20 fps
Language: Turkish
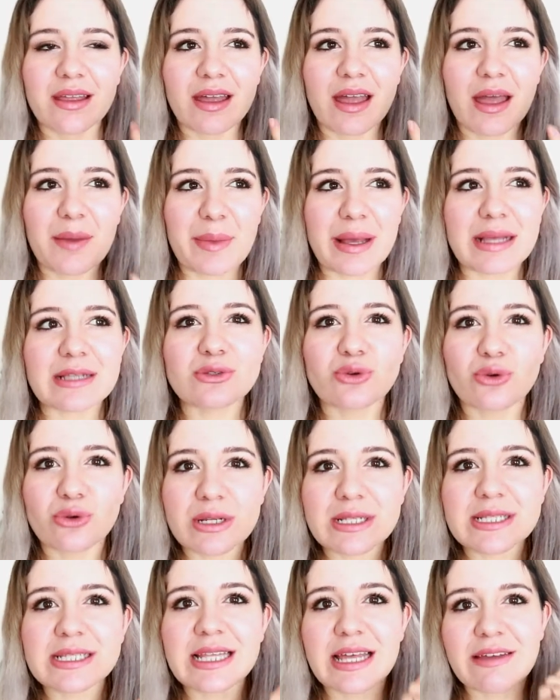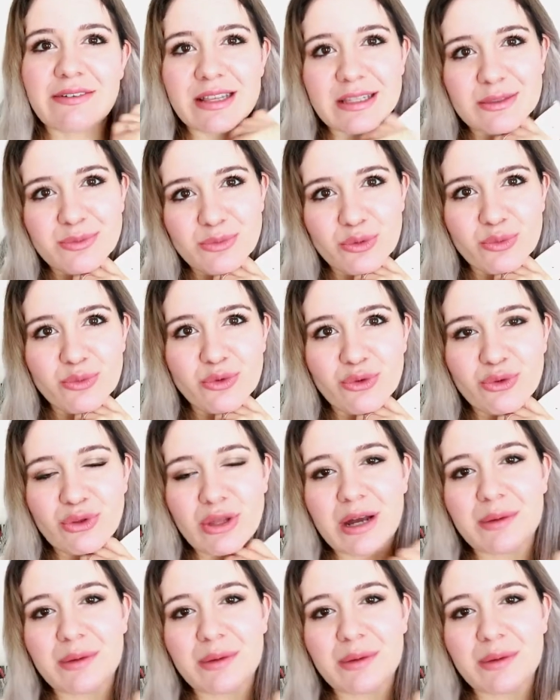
hemen sonrasında evet mümkün